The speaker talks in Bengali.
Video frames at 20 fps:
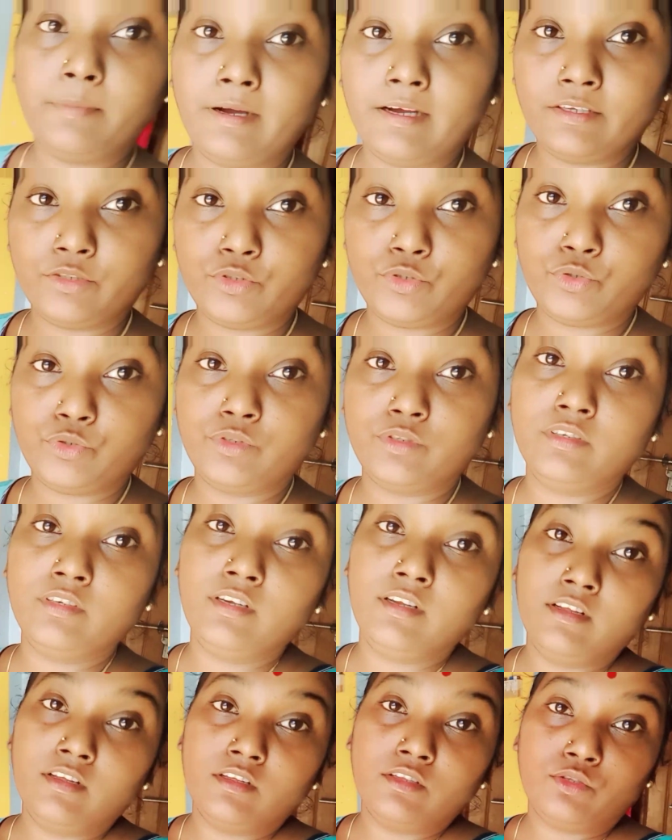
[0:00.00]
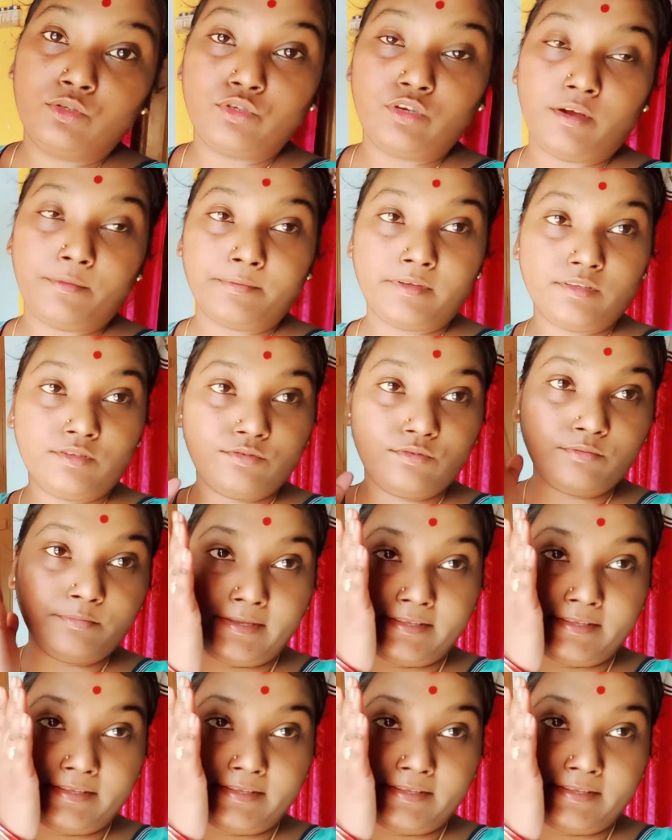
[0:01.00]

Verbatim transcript: বাসন তো সব কিছু